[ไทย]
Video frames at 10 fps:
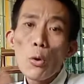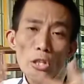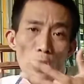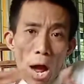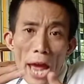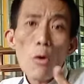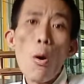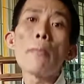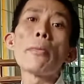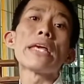คุณจะต้องให้
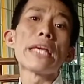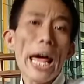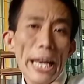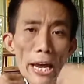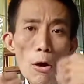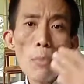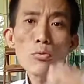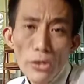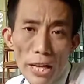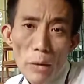ความละเอียดให้ความ
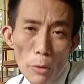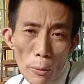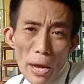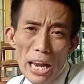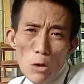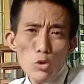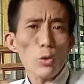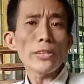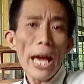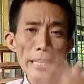สนใจกับตัวเองว่าเราส
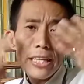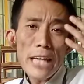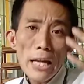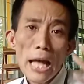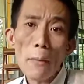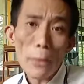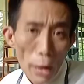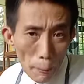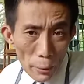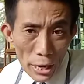นใจที่จะทำเกี่
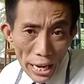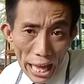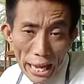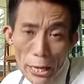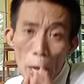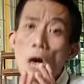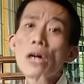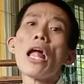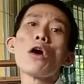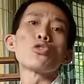ยวกับเรื่องอะไร
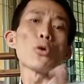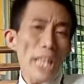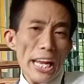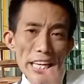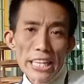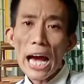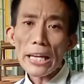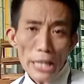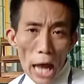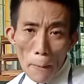เราสนใจที่อยา
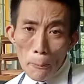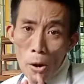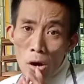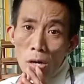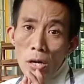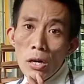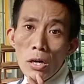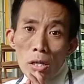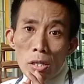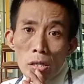กจะ
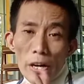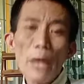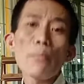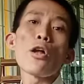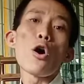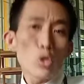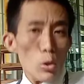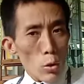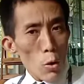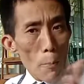ทำคลิปวิดีโอ
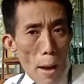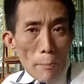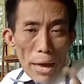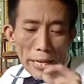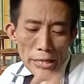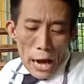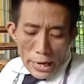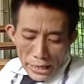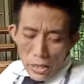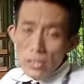รูปแบบไหน
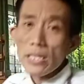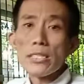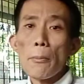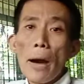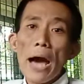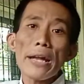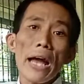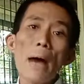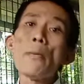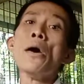อันนี้คือสิ่งสำคัญ
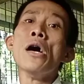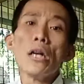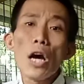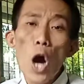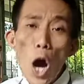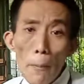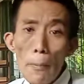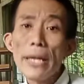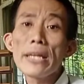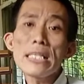นะครับแล้วก็
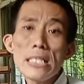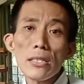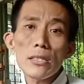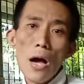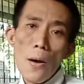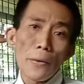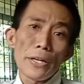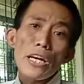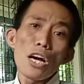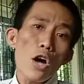ประเด็นที่
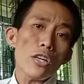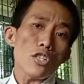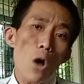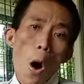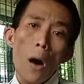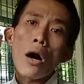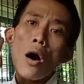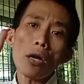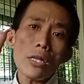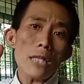นี่คือข้อที่สอง
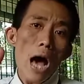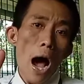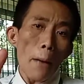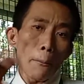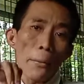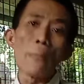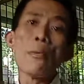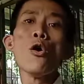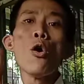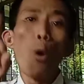ข้อที่สามนะ
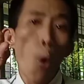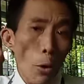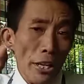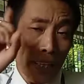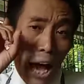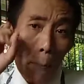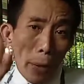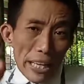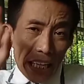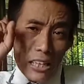คุณอย่า
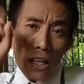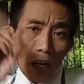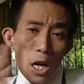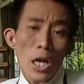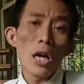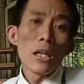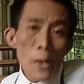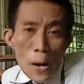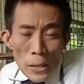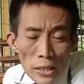ไปคิดถึงเรื่องเงิน
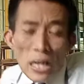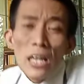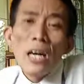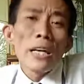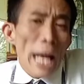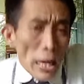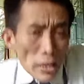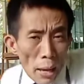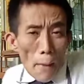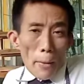เรื่องเงินนั้น
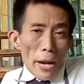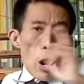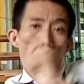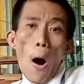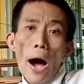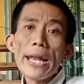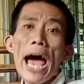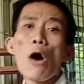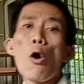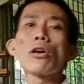จะเป็นเรื่องของอ
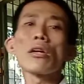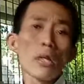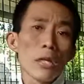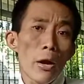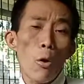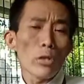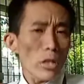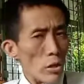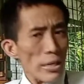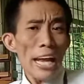นาคตที่คุณ
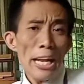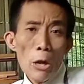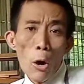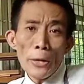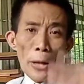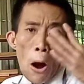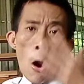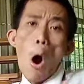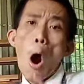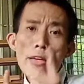จะต้องได้แน่นอน
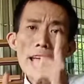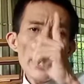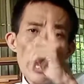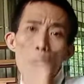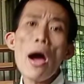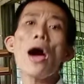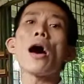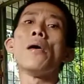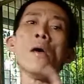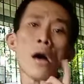ขออย่างเดียวว่า
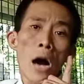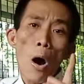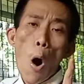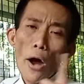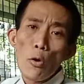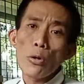ขอให้